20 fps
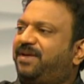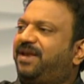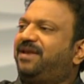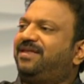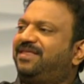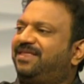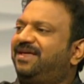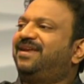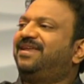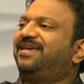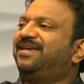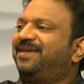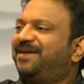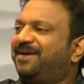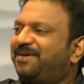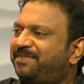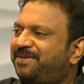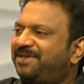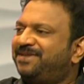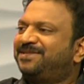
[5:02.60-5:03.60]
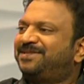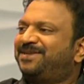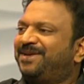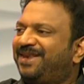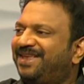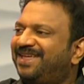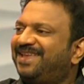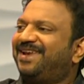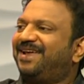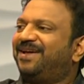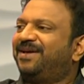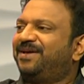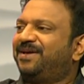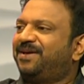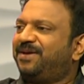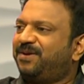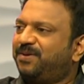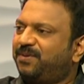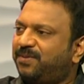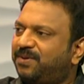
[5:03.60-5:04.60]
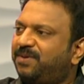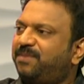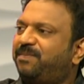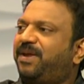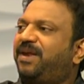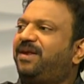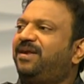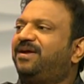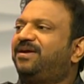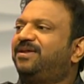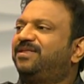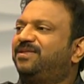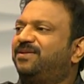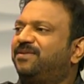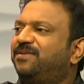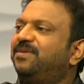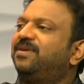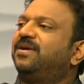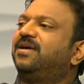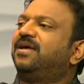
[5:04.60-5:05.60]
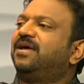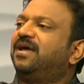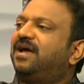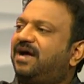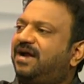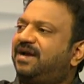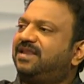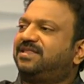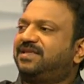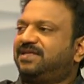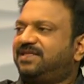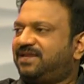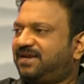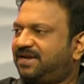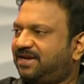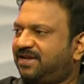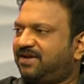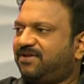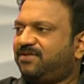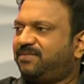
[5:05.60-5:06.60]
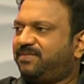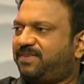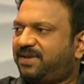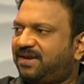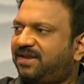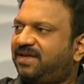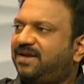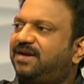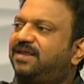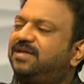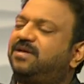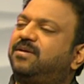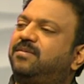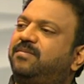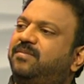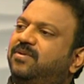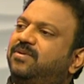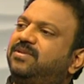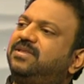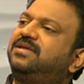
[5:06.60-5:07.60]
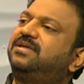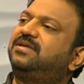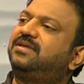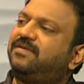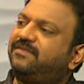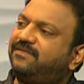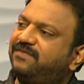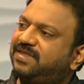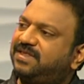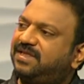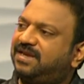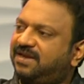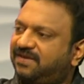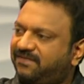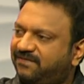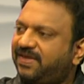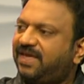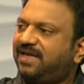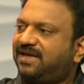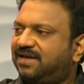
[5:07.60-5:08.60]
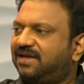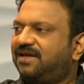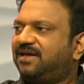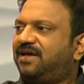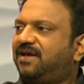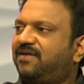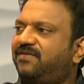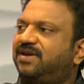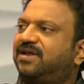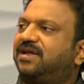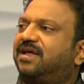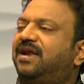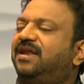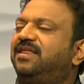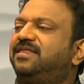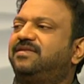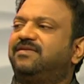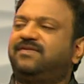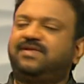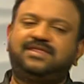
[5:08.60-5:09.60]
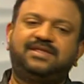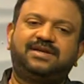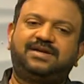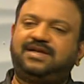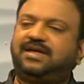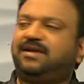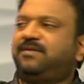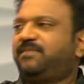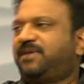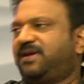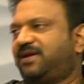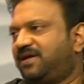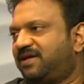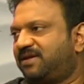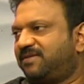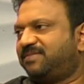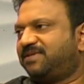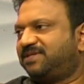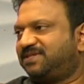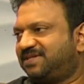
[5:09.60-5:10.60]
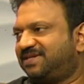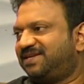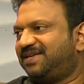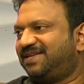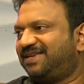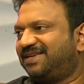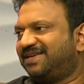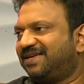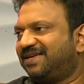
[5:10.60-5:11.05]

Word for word: பல்லு தானே அப்படின்னு சொல்லி ஒரு பல் எடுத்தோம் அடுத்தது ரெண்டாவது பல் எடுக்கும்போது விதின் அ வீக் அவர் கழுத்து வந்து டேர்ன் பண்ண ஆரம்பிச்சிட்டாரு